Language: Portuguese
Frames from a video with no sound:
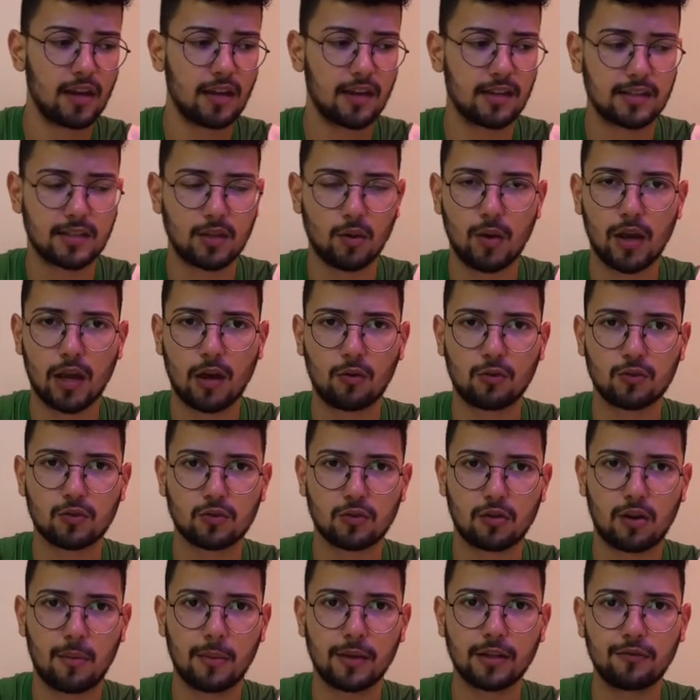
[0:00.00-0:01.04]
esse seu
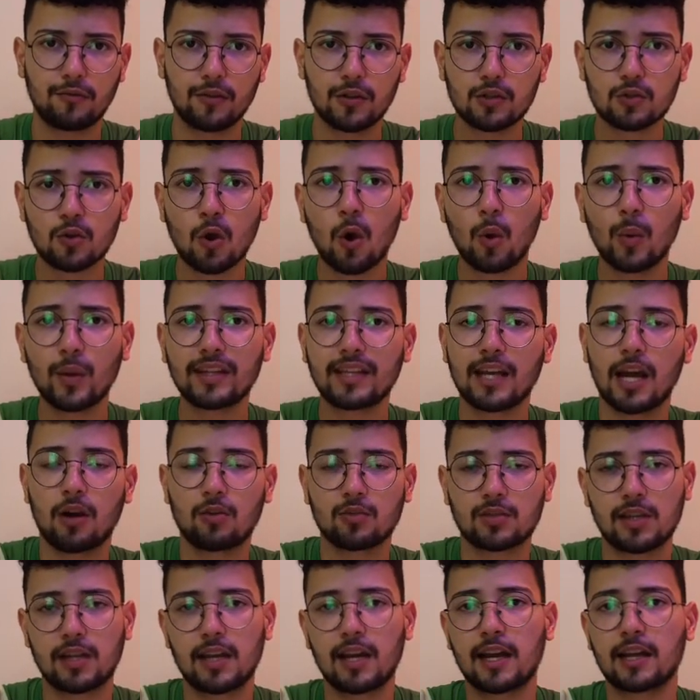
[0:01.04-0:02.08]
recondicionamento físico, o
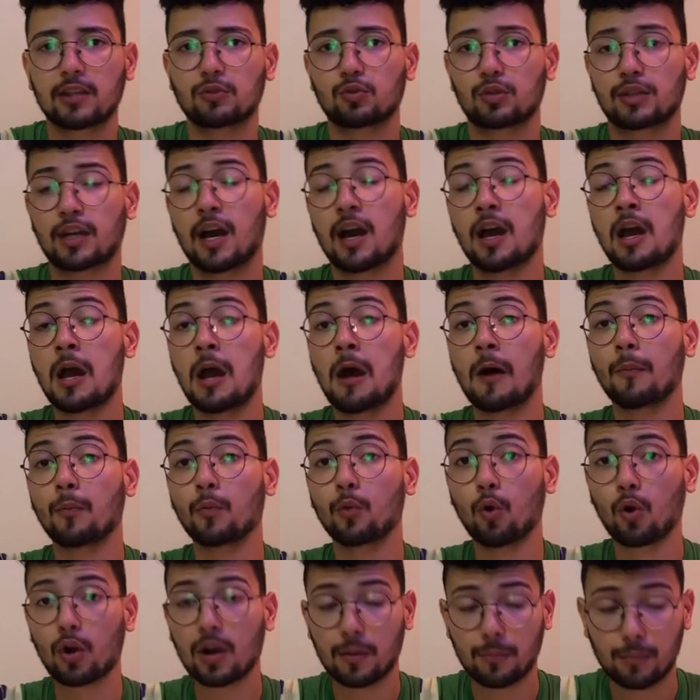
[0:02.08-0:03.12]
ideal seria retornar
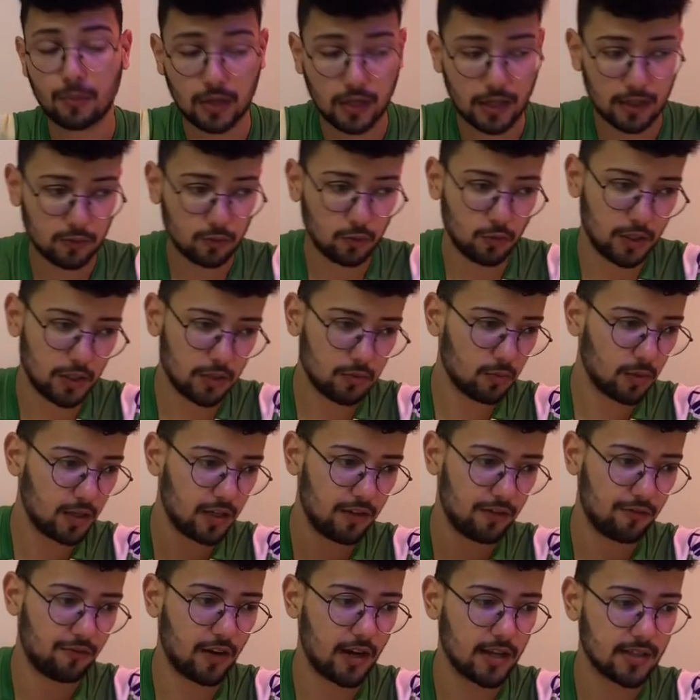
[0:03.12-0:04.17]
no Campeonato Goiano, o
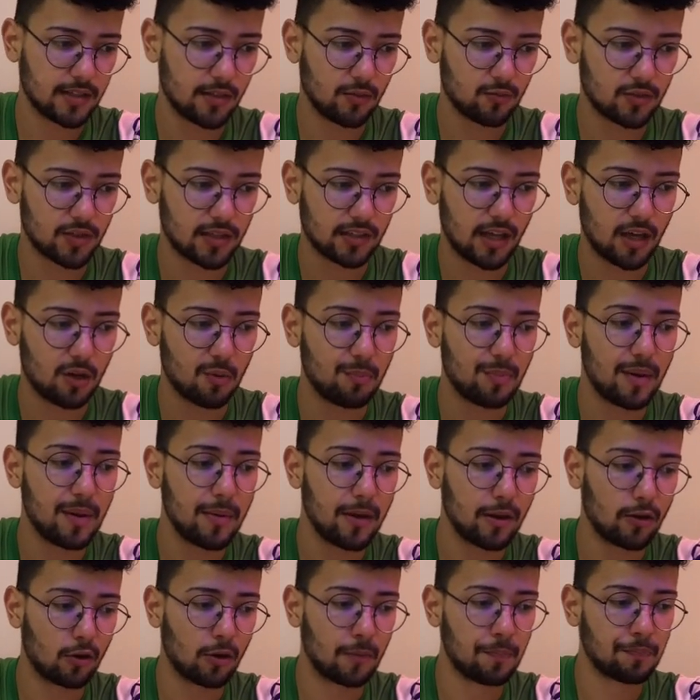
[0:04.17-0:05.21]
que faz né, um cenário bem
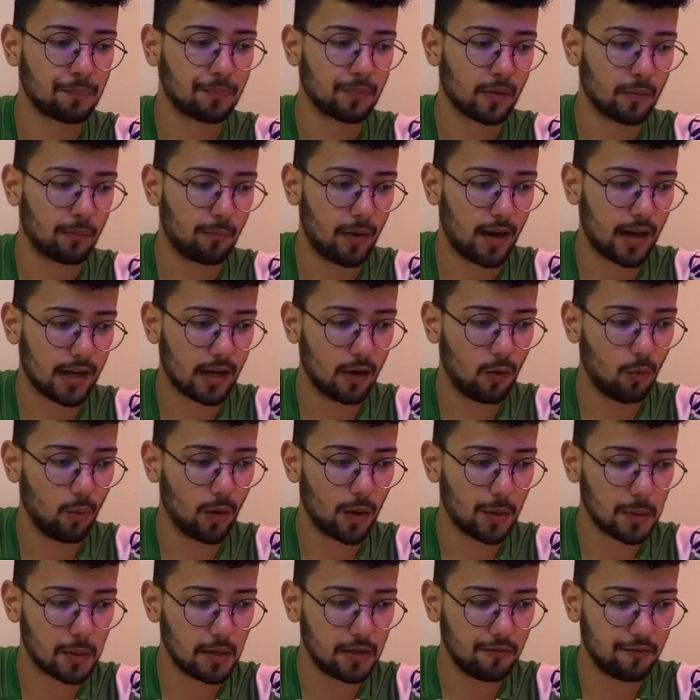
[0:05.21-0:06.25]
melhor para o
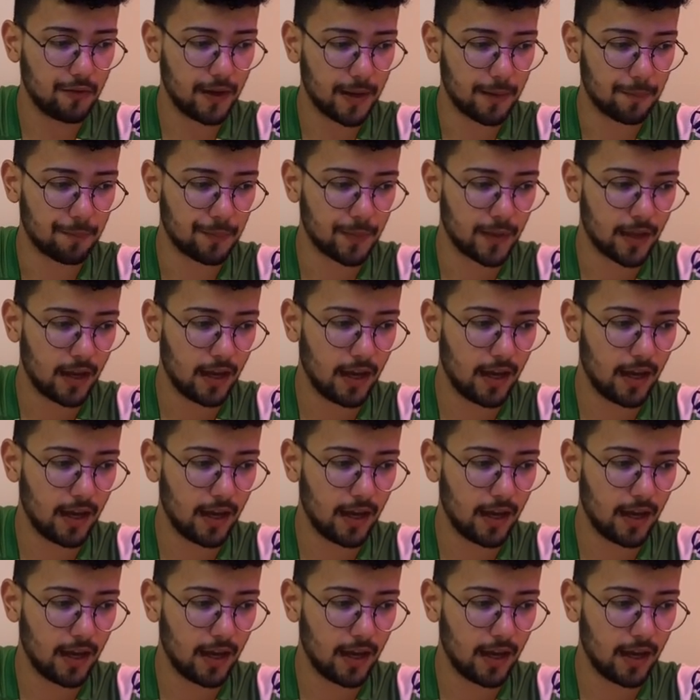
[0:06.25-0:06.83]
ano que vem.